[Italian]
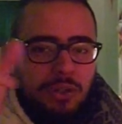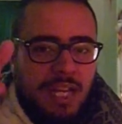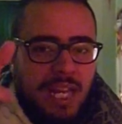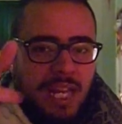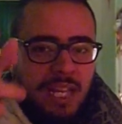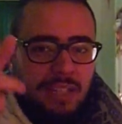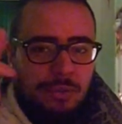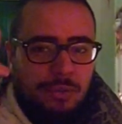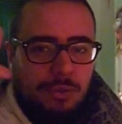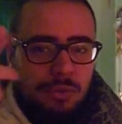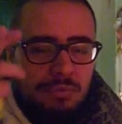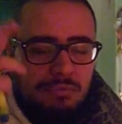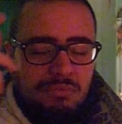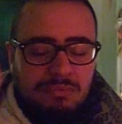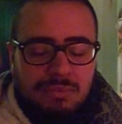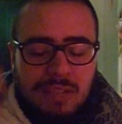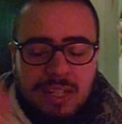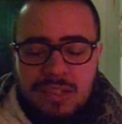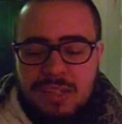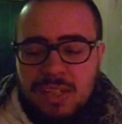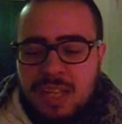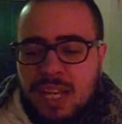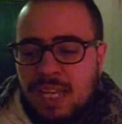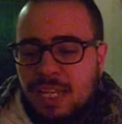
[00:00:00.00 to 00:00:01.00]
ho letto
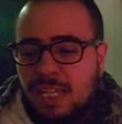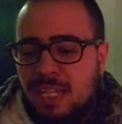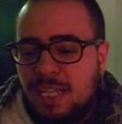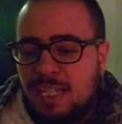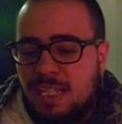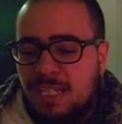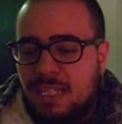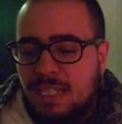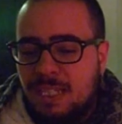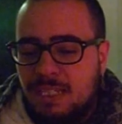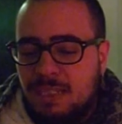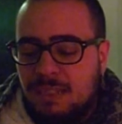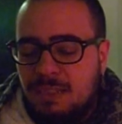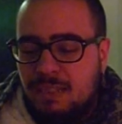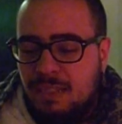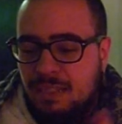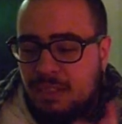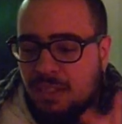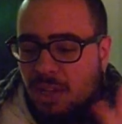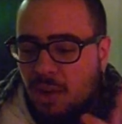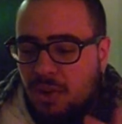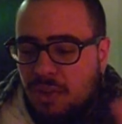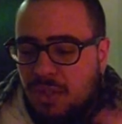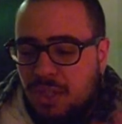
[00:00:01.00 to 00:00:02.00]
una serie di,
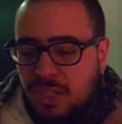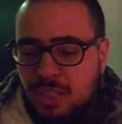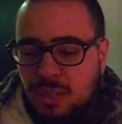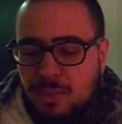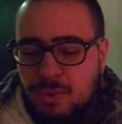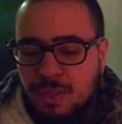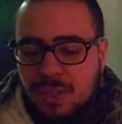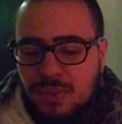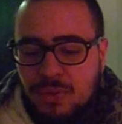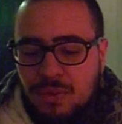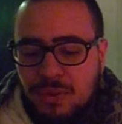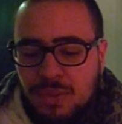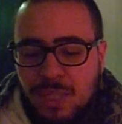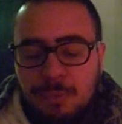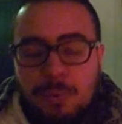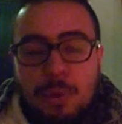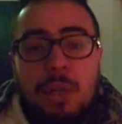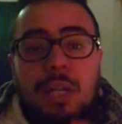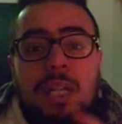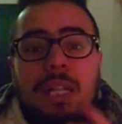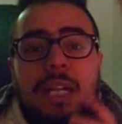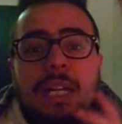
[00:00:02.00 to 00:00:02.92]
di, cose di questo tipo.